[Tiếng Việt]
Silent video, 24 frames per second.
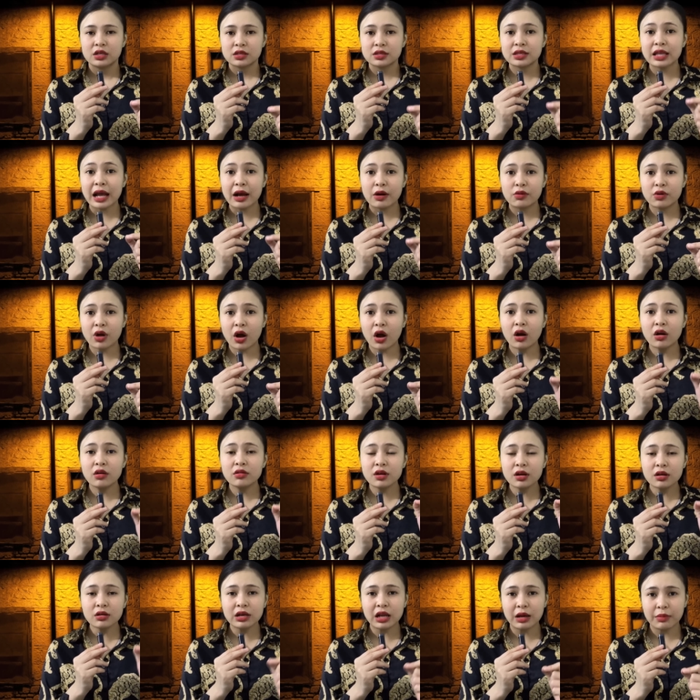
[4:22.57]
Sau
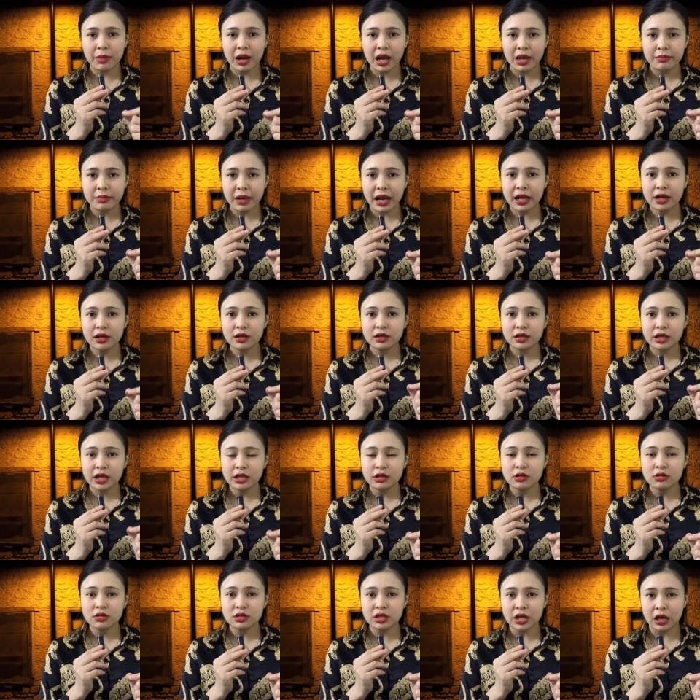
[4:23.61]
đó rất là may mắn,
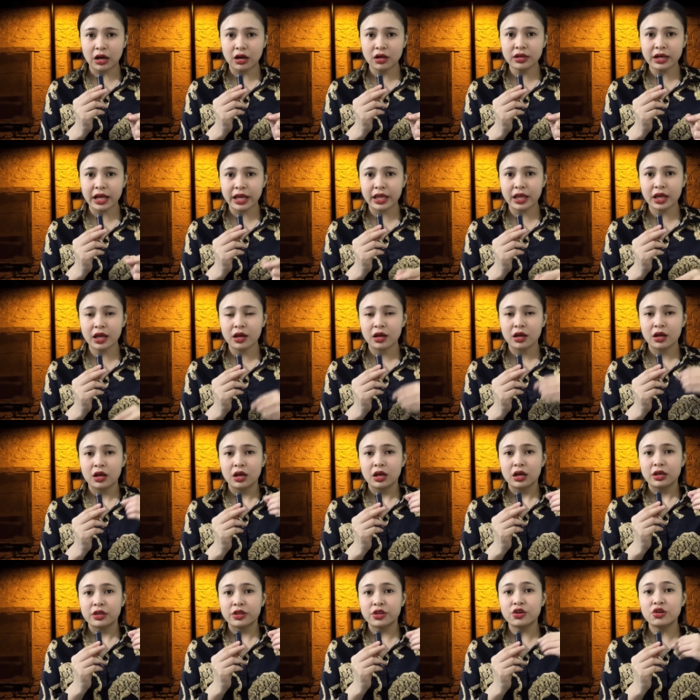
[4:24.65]
cái đứa nhỏ này á,
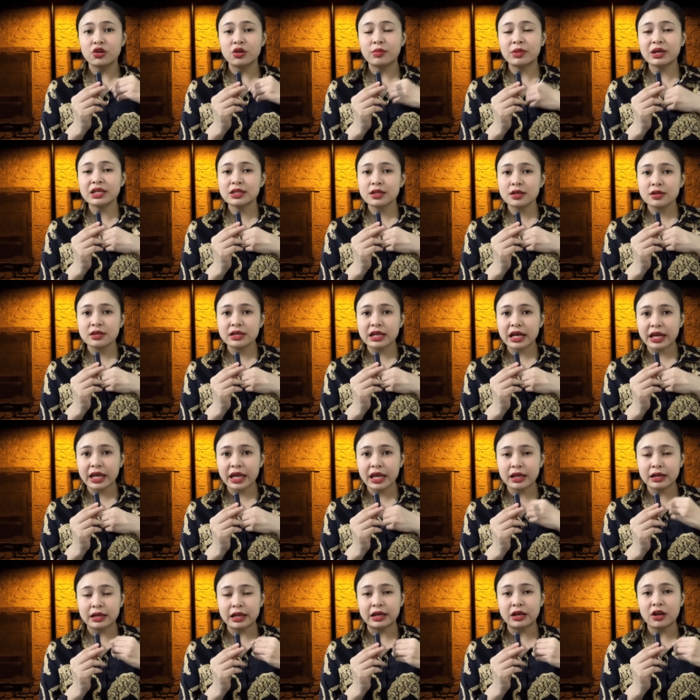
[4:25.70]
vừa mới sinh ra
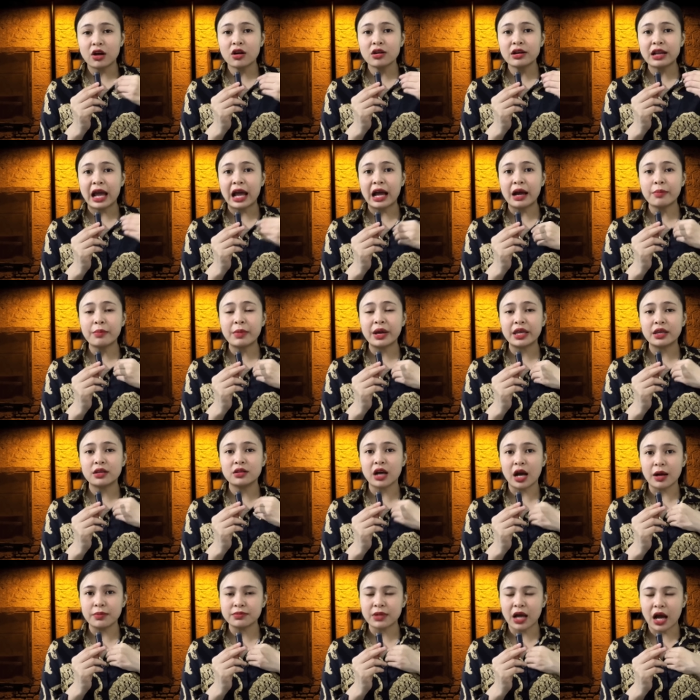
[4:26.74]
hen là nó đã bị
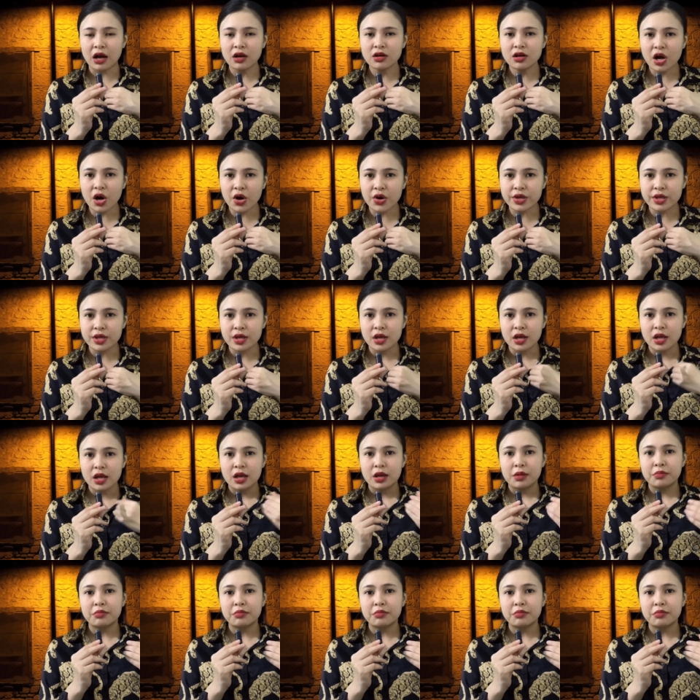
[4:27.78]
ngợp thở rồi.